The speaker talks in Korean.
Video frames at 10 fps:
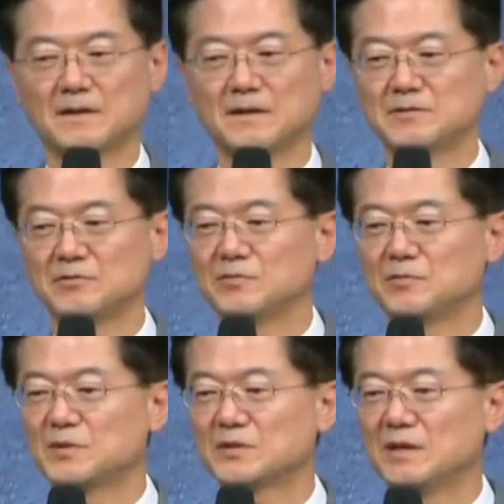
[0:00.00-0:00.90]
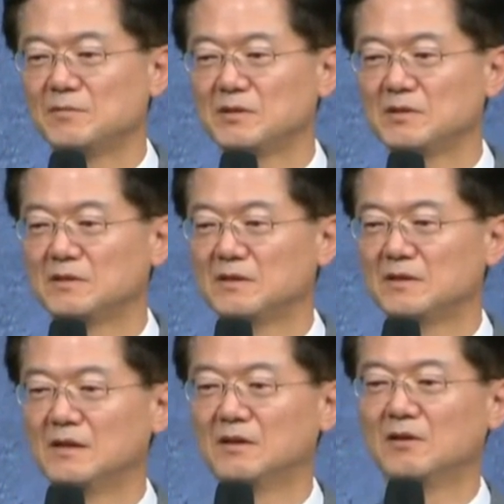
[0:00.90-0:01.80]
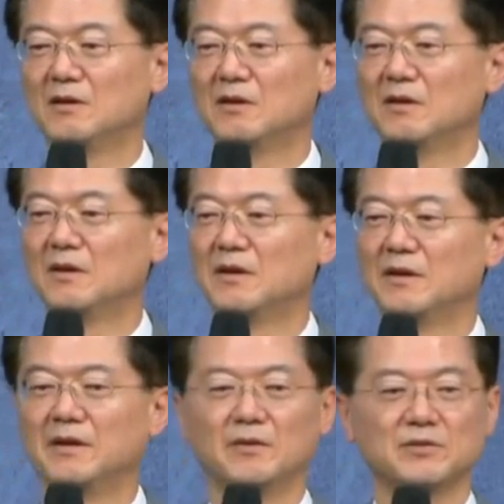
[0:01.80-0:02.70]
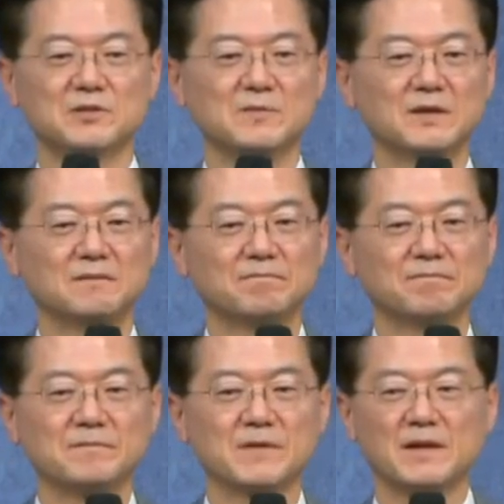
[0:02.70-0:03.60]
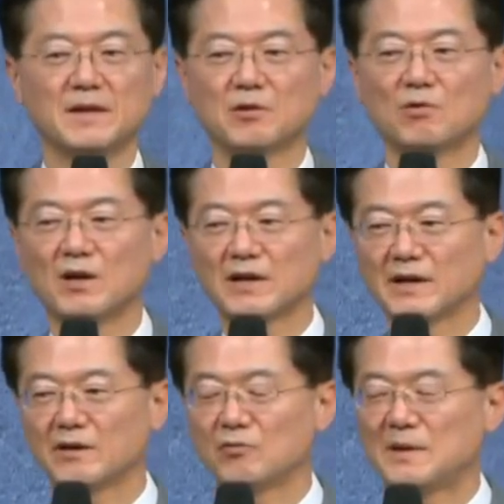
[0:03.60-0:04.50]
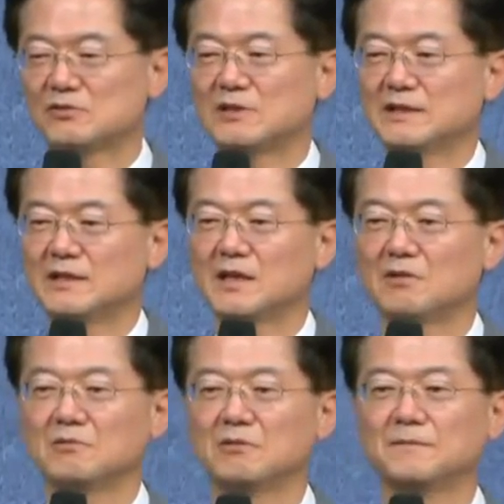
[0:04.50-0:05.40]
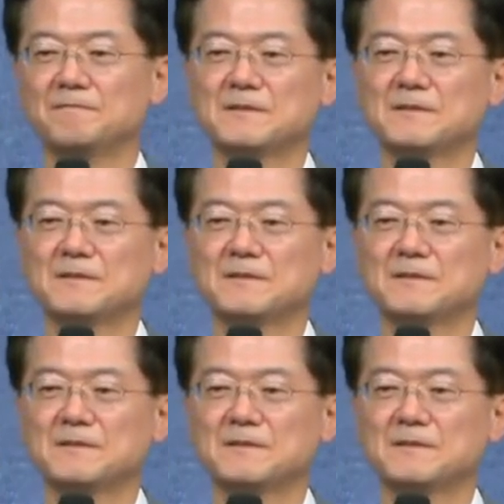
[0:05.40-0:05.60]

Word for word: 그래서 우리 부목사님들 오시면 예, 공항에로 마중 안 나가고